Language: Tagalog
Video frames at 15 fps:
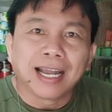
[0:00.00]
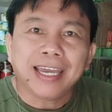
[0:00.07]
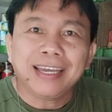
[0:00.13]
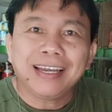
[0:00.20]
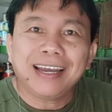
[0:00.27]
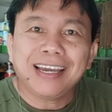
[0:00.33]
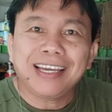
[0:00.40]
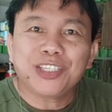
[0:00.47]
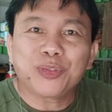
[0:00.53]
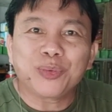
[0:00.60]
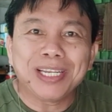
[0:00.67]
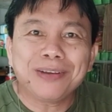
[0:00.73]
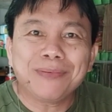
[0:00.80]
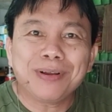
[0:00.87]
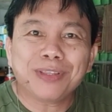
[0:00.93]
Hi guys!
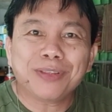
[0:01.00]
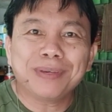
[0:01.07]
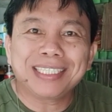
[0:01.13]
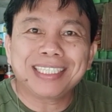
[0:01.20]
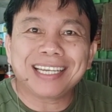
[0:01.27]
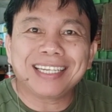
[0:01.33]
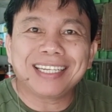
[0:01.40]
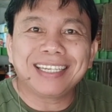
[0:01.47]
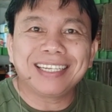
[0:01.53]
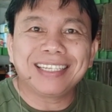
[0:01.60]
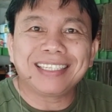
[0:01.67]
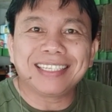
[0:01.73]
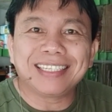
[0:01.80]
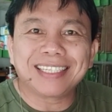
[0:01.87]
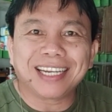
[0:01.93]
Welcome back to my channel.
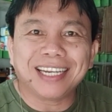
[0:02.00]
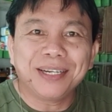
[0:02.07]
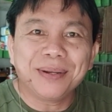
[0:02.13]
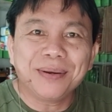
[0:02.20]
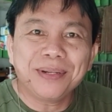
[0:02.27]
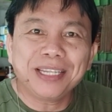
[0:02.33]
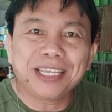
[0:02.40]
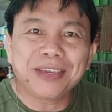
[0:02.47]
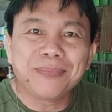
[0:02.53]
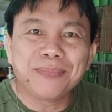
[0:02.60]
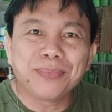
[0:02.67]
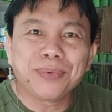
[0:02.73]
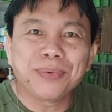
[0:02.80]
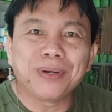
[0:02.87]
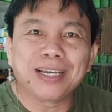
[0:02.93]
This is Arnold Kim
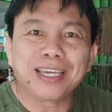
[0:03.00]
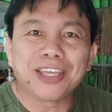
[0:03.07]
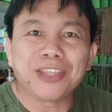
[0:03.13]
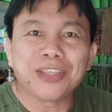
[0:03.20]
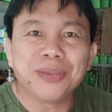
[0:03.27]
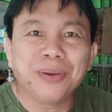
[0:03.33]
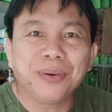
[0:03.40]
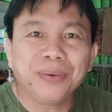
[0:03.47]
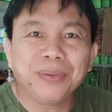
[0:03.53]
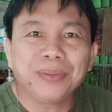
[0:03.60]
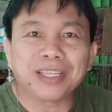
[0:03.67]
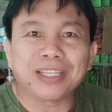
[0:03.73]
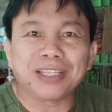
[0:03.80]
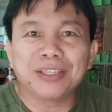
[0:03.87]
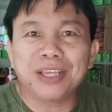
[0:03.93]
po, ang
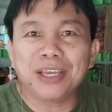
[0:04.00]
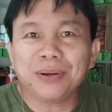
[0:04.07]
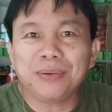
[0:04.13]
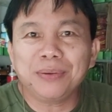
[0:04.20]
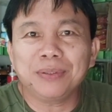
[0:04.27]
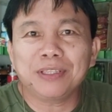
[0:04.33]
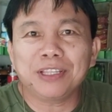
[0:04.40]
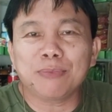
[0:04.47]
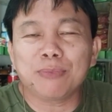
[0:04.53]
inyong tinderong